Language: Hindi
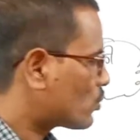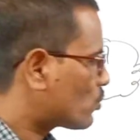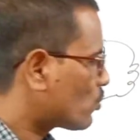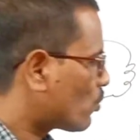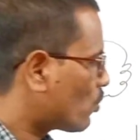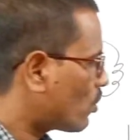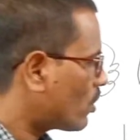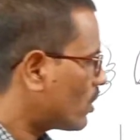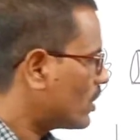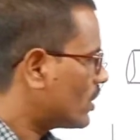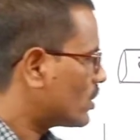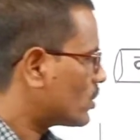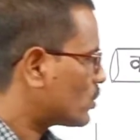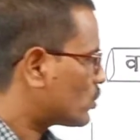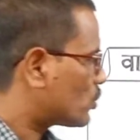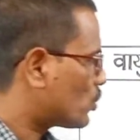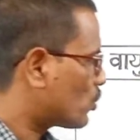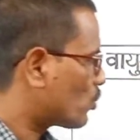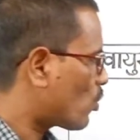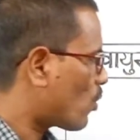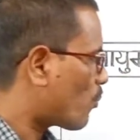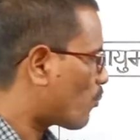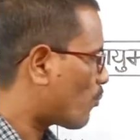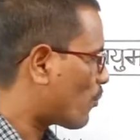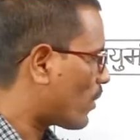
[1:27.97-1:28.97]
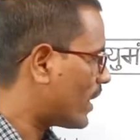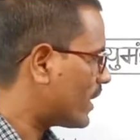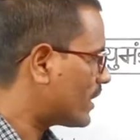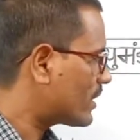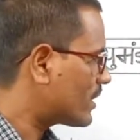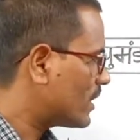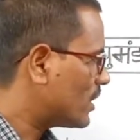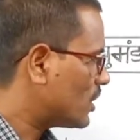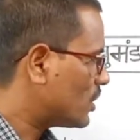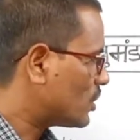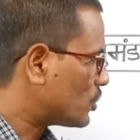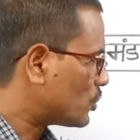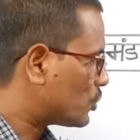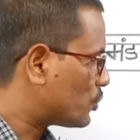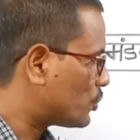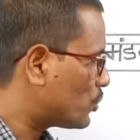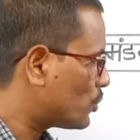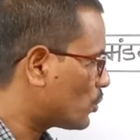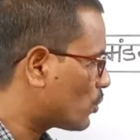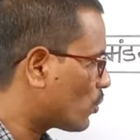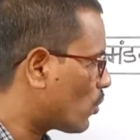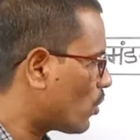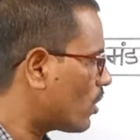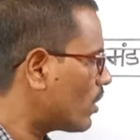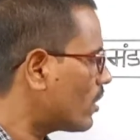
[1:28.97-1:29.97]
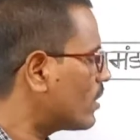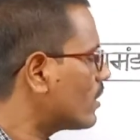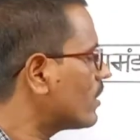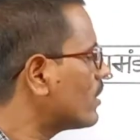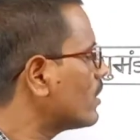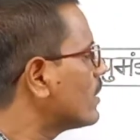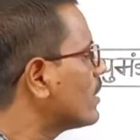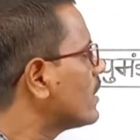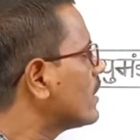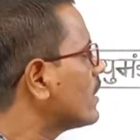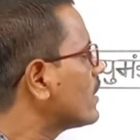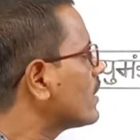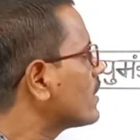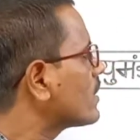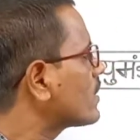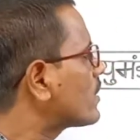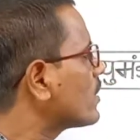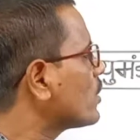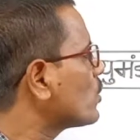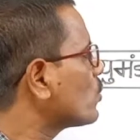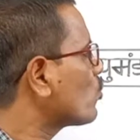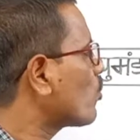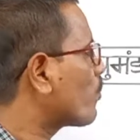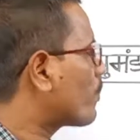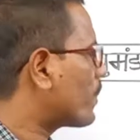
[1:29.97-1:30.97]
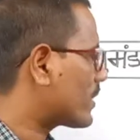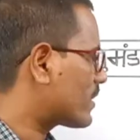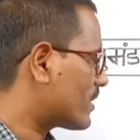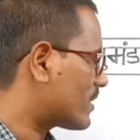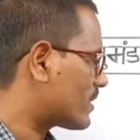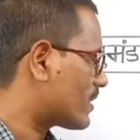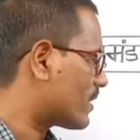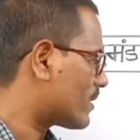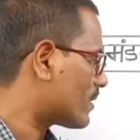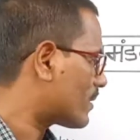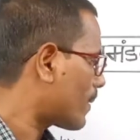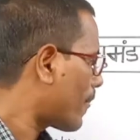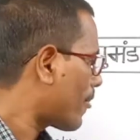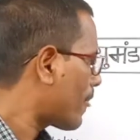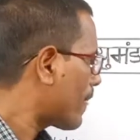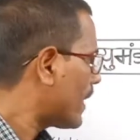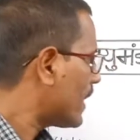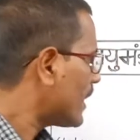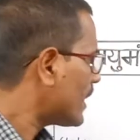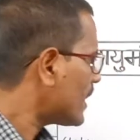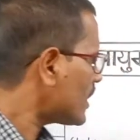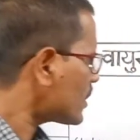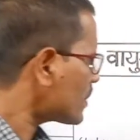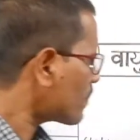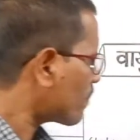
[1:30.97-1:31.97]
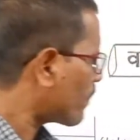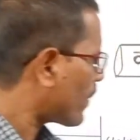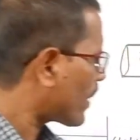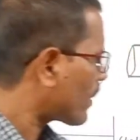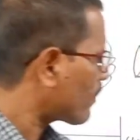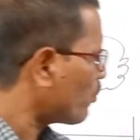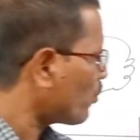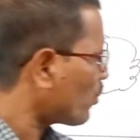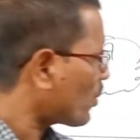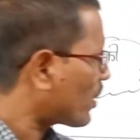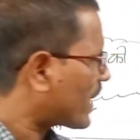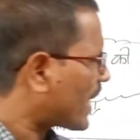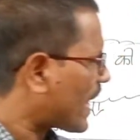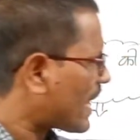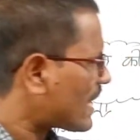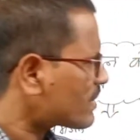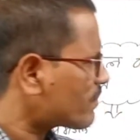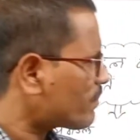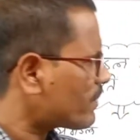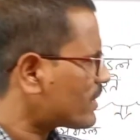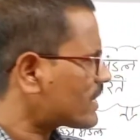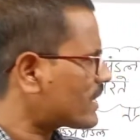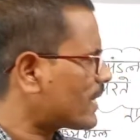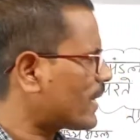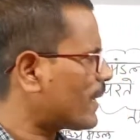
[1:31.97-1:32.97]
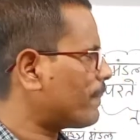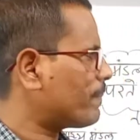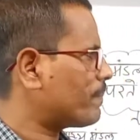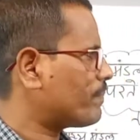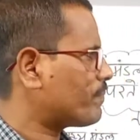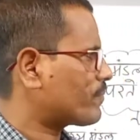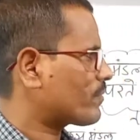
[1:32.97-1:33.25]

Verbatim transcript: जो जीरो पॉइंट जीरो तीन दो प्रतिशत इस प्रमुख गैस में से